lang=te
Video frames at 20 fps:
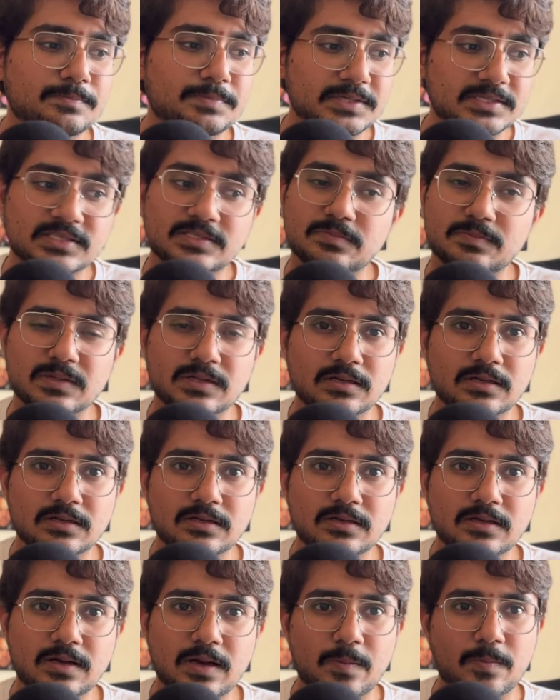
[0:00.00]
ప్రిన్సిపల్
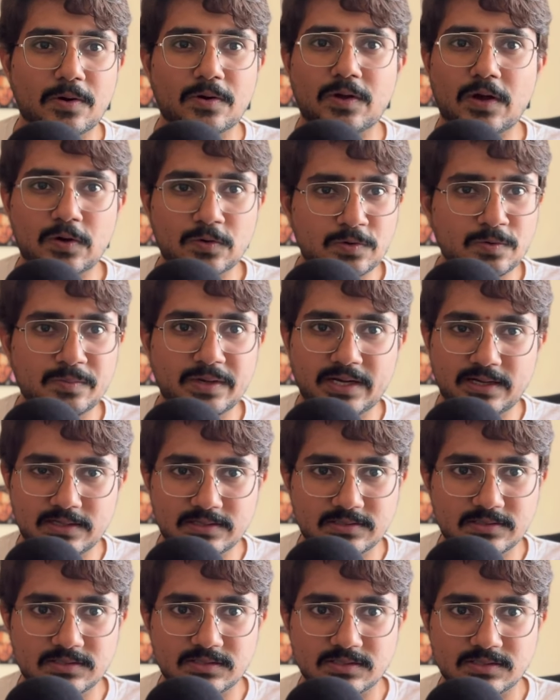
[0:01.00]
అబౌట్ హౌ టు మేక్
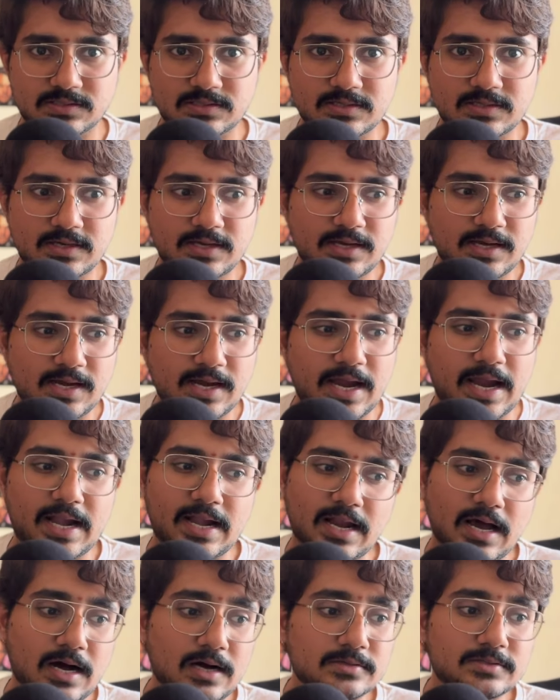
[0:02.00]
డెసిషన్స్
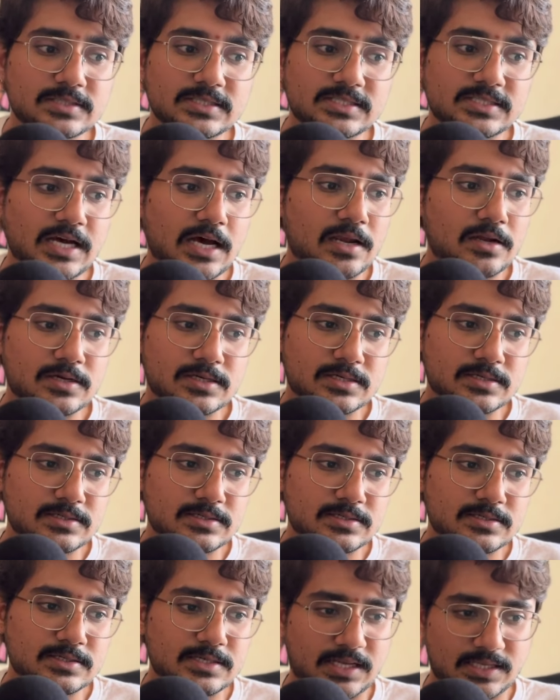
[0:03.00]
అండ్ నాకు ఇది చాలా
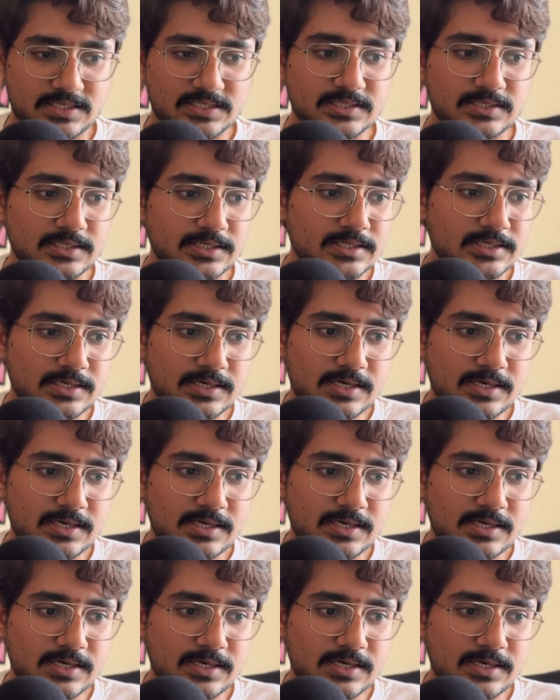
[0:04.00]
నచ్చింది